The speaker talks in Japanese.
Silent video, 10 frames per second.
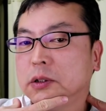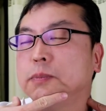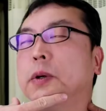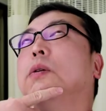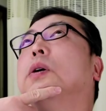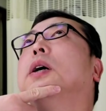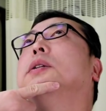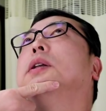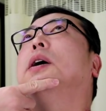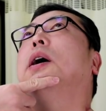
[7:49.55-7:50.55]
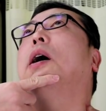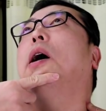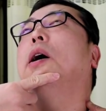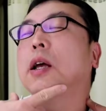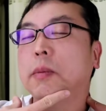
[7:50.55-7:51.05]
突っ張りを感じたら
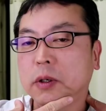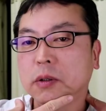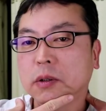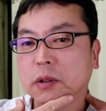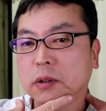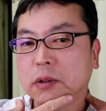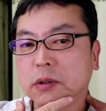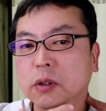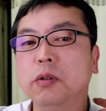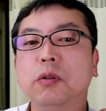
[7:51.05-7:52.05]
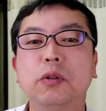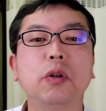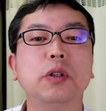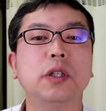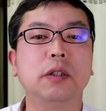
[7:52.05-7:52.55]
やめるというこ
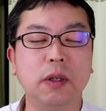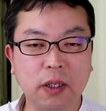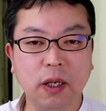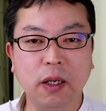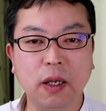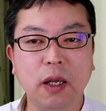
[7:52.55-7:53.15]
とをしてください。